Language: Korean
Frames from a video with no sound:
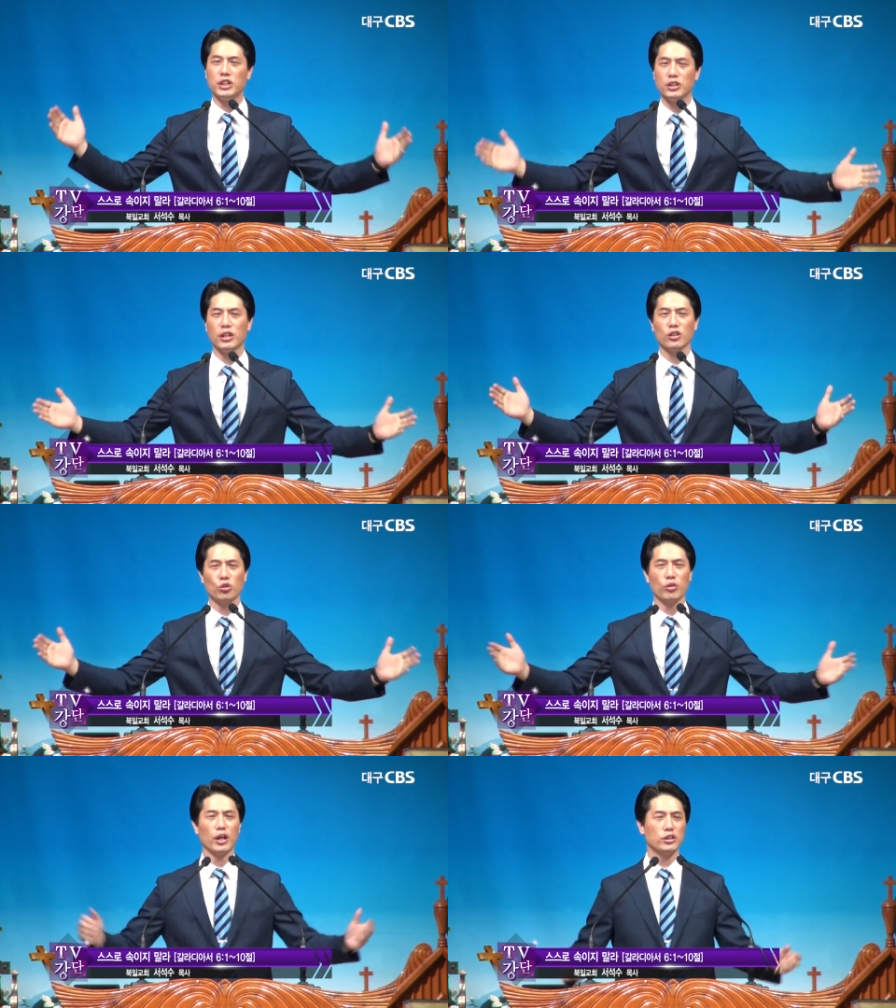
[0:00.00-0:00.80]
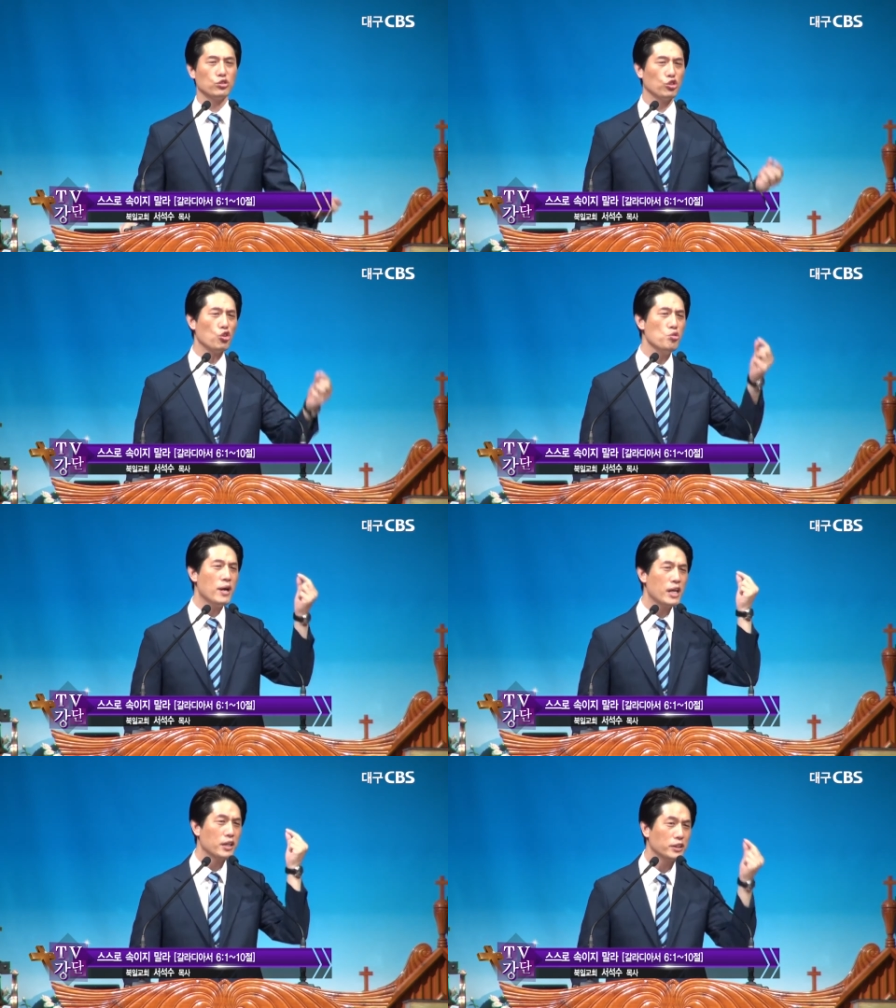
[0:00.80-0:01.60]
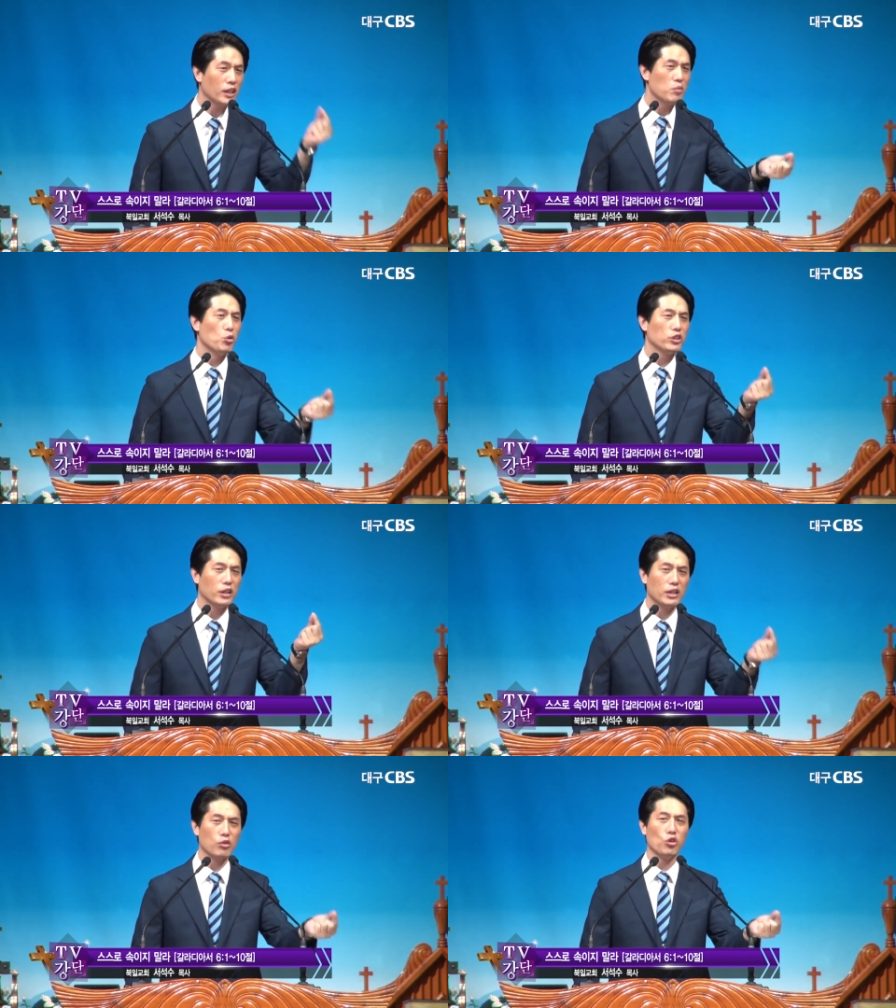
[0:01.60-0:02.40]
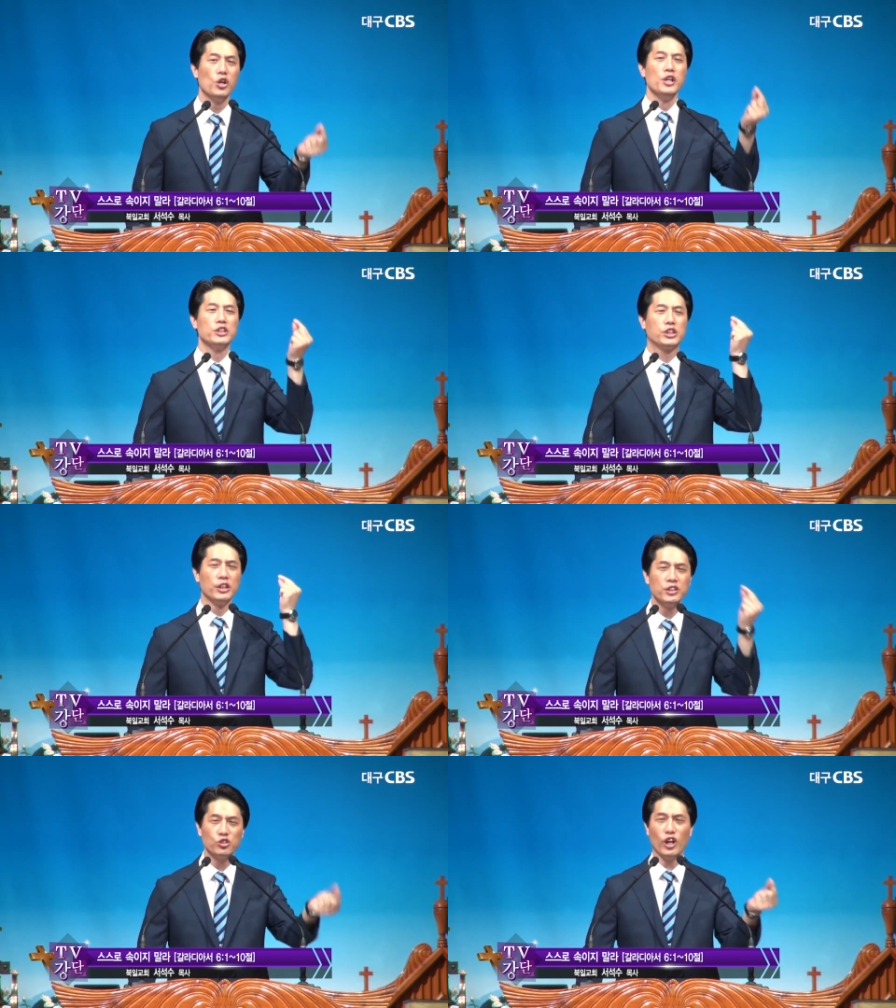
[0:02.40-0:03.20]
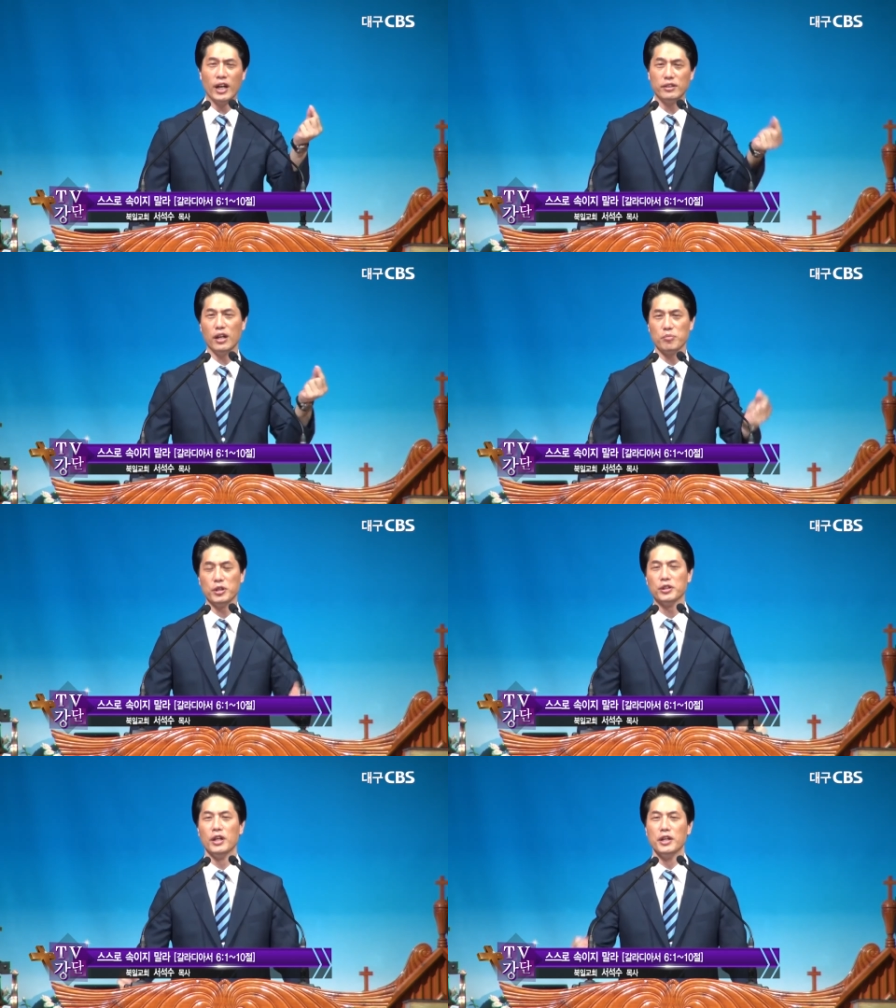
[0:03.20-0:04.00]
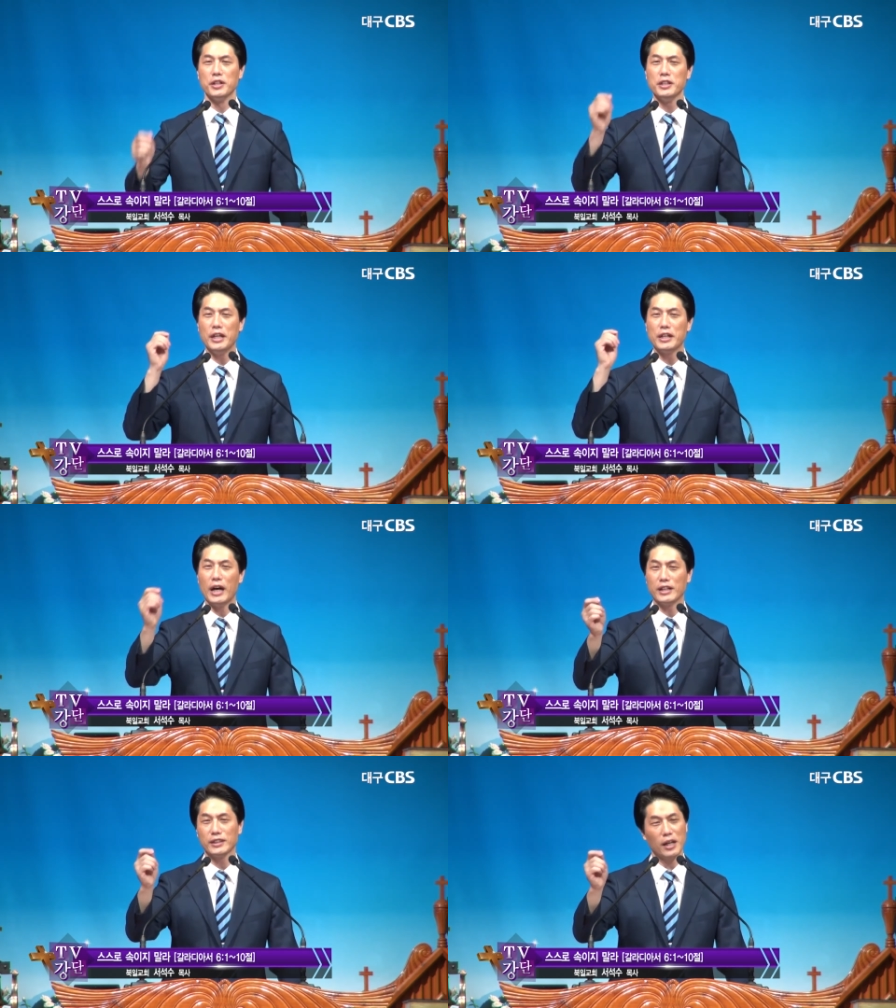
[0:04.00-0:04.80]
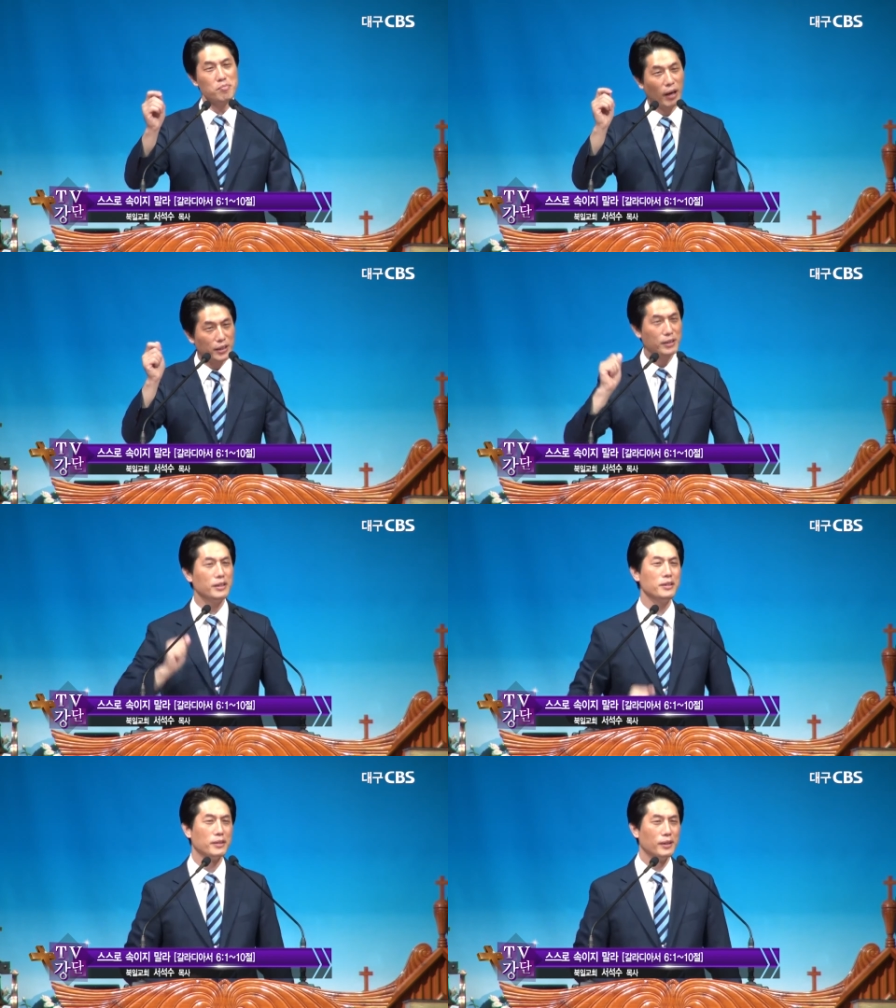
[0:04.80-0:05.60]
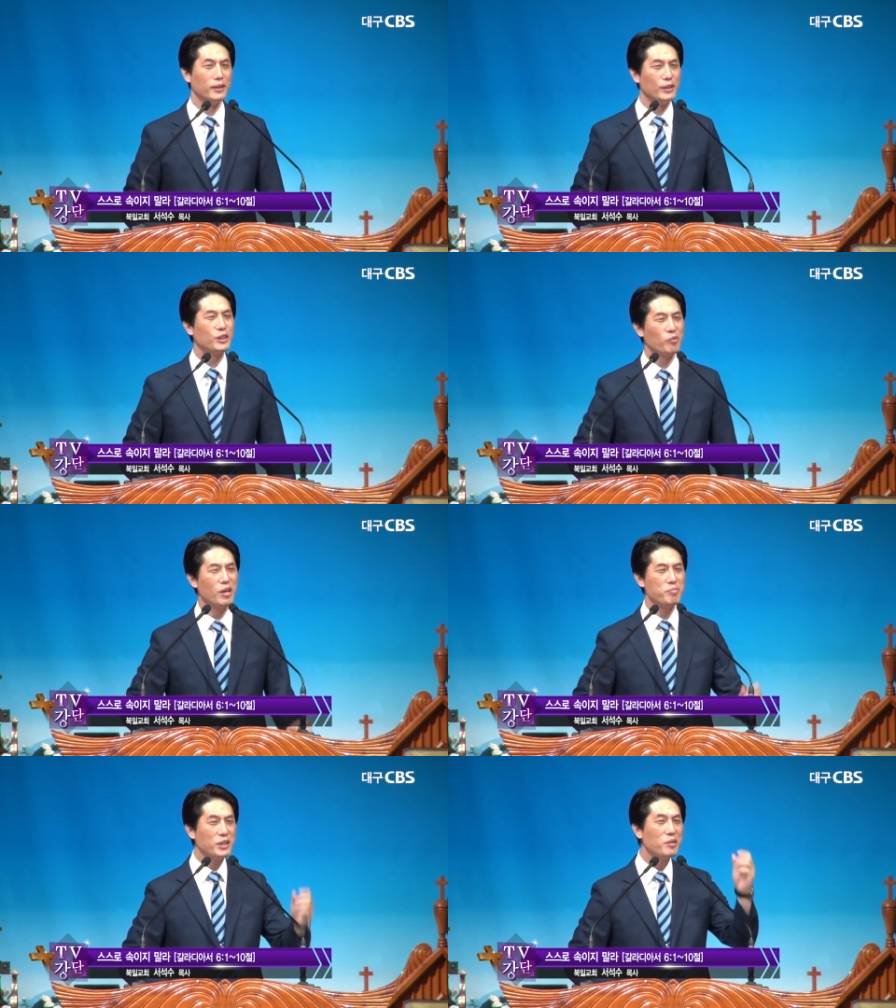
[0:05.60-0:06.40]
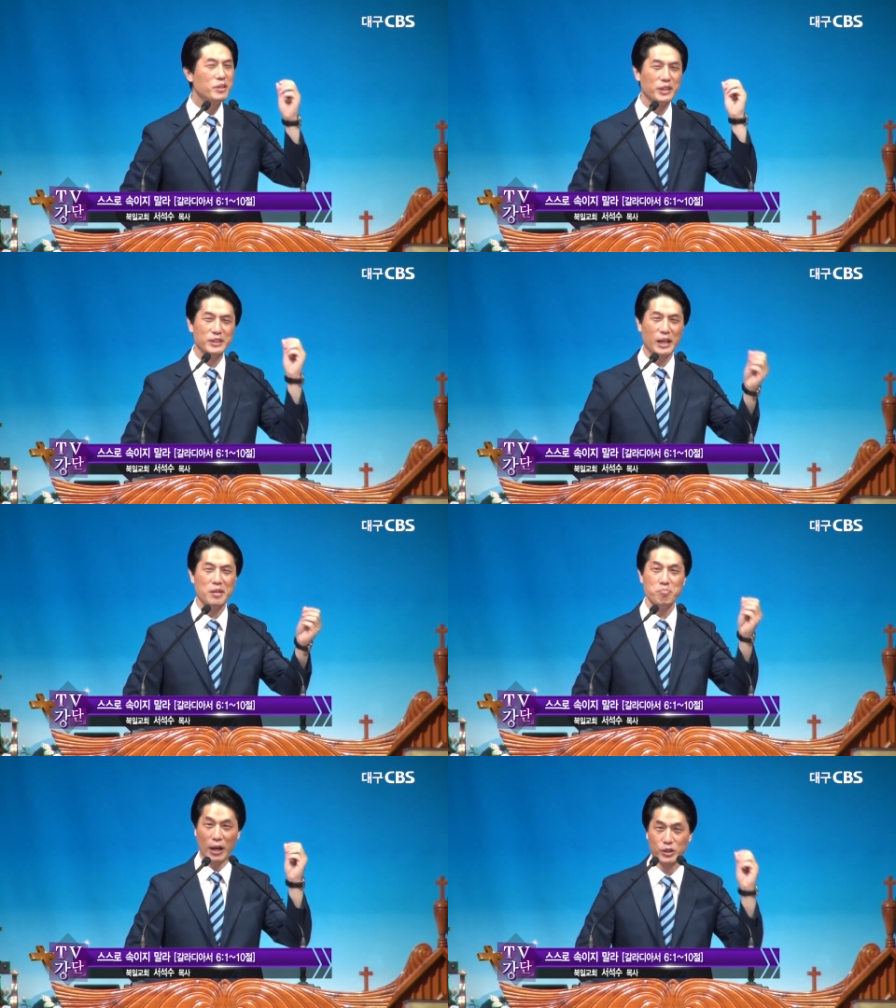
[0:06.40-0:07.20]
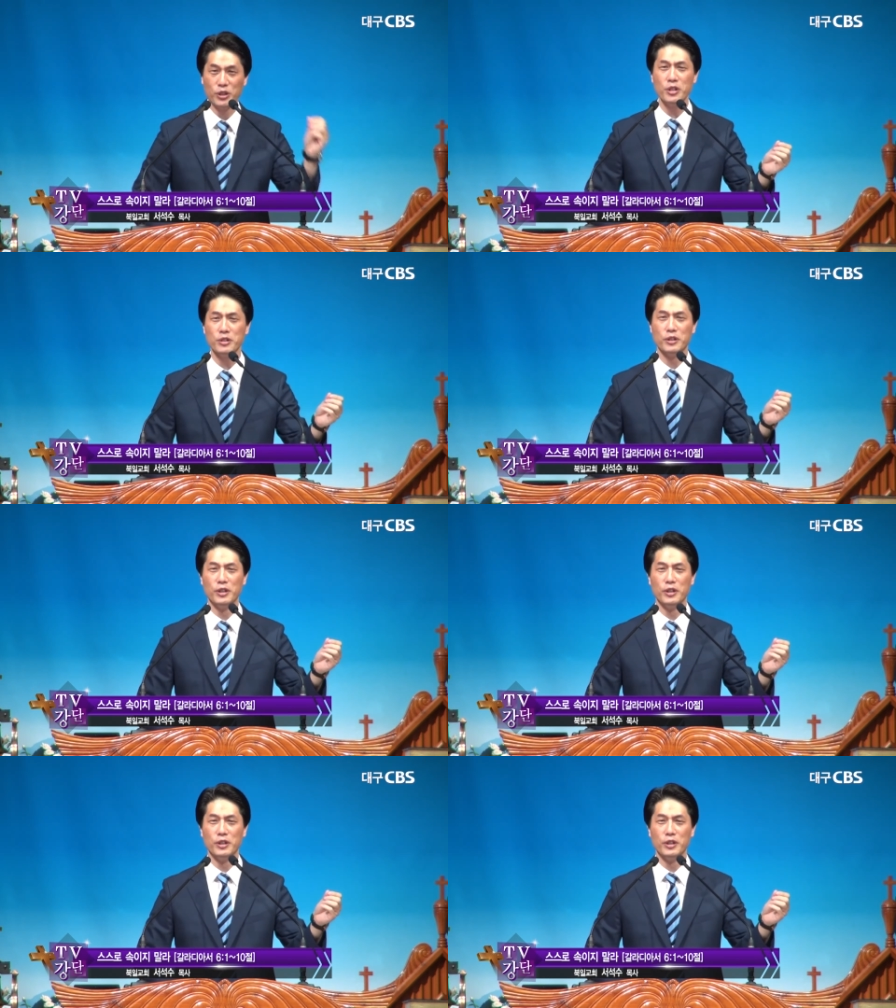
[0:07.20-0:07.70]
지체 속에서 조그만한 것 잘못했다고 정죄한다면 은혜를 아는 사람 맞니? 너 정말 믿음 있는 사람 맞아?